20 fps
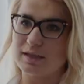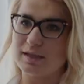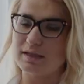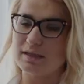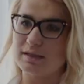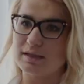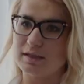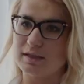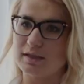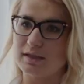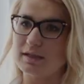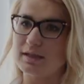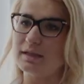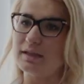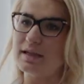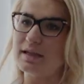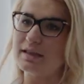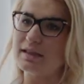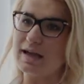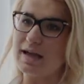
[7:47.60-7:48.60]
na
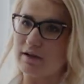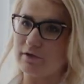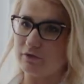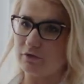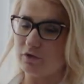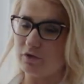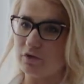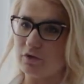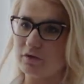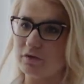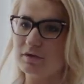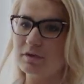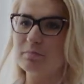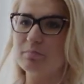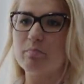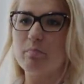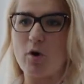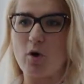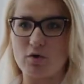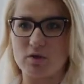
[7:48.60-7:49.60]
rynek niedawno,
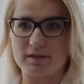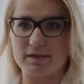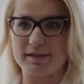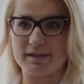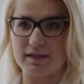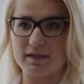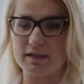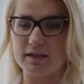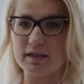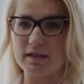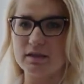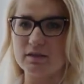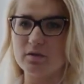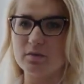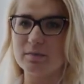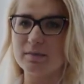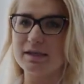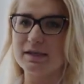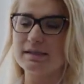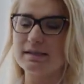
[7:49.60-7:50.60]
polski,
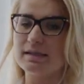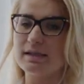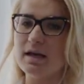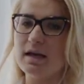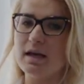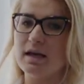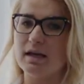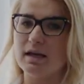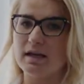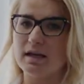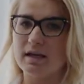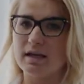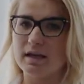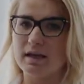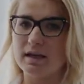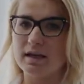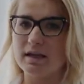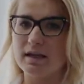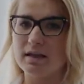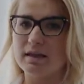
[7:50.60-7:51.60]
natomiast
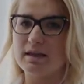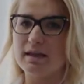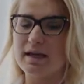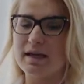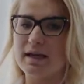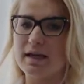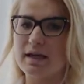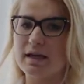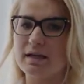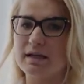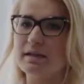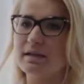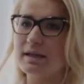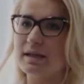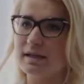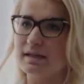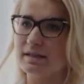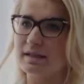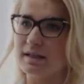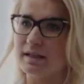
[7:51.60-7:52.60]
e, na
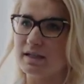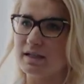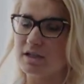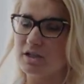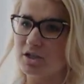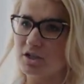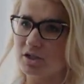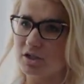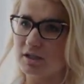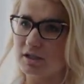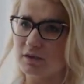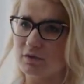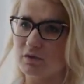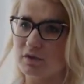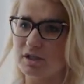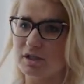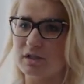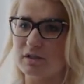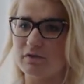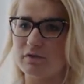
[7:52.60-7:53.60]
rynkach zagranicznych,
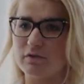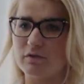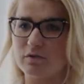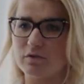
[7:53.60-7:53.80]
zwłaszcza we